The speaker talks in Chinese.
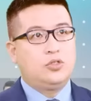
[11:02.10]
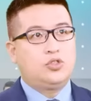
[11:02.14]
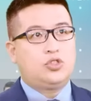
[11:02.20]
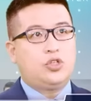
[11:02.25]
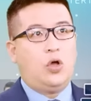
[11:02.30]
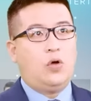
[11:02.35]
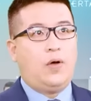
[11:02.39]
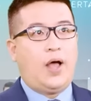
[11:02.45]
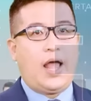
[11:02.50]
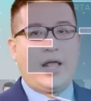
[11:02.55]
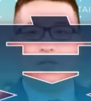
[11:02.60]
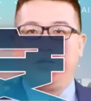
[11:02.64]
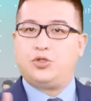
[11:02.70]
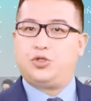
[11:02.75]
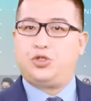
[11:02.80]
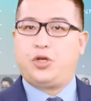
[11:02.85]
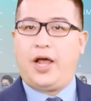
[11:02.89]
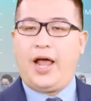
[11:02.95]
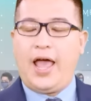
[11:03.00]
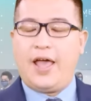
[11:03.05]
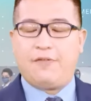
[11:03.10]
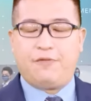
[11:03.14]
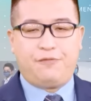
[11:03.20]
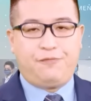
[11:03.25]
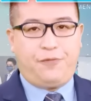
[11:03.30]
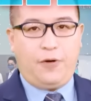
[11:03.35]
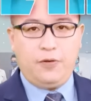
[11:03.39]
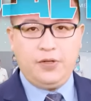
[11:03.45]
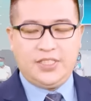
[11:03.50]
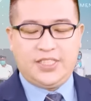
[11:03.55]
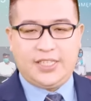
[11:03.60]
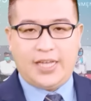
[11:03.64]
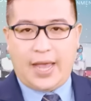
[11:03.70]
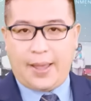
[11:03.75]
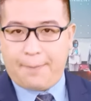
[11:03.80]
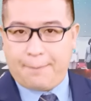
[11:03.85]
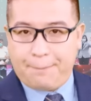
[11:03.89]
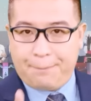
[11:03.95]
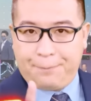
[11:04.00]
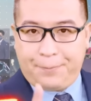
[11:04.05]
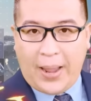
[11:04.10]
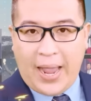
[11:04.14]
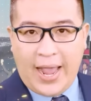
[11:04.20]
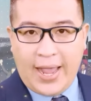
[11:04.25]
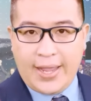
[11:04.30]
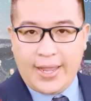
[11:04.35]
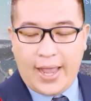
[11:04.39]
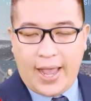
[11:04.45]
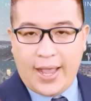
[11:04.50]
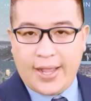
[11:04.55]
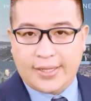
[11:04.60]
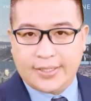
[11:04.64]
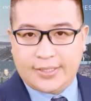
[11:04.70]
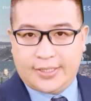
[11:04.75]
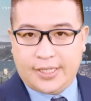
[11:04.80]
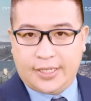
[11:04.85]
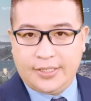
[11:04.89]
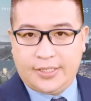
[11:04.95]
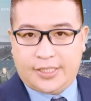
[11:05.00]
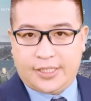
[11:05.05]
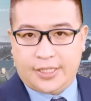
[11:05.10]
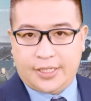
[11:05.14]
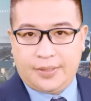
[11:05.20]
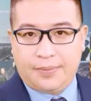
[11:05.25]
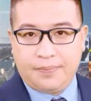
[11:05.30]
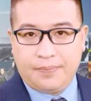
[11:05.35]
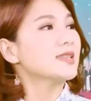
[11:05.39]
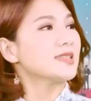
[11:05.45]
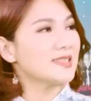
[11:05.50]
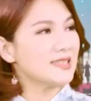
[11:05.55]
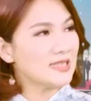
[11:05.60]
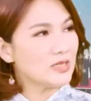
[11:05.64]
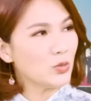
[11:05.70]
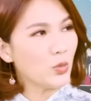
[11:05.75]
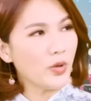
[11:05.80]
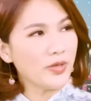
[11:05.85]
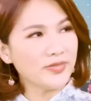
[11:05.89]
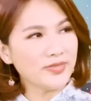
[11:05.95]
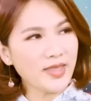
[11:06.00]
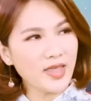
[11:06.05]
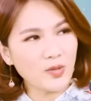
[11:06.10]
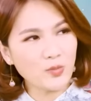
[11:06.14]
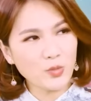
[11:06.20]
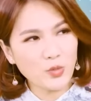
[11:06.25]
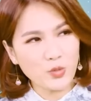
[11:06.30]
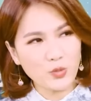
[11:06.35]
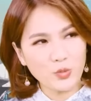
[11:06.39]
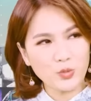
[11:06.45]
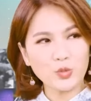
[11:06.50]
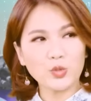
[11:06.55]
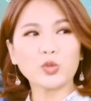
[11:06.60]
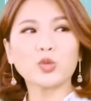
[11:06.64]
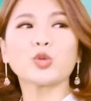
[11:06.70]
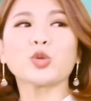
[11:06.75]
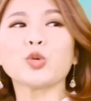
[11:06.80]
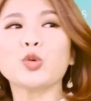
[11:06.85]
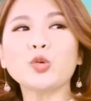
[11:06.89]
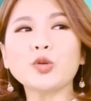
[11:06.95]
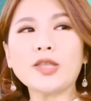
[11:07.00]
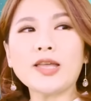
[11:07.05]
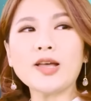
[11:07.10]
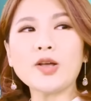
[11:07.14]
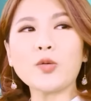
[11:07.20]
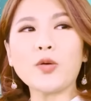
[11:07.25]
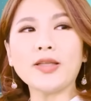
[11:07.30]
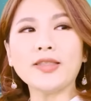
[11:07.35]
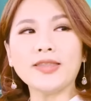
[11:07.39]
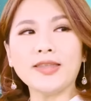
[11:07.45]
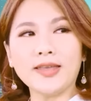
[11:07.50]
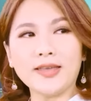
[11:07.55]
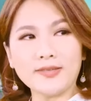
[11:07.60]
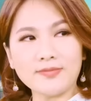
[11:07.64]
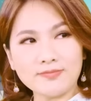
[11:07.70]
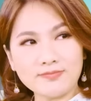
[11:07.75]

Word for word: 重案悬案、攻击案、拍案惊奇，新闻内幕、独特观点，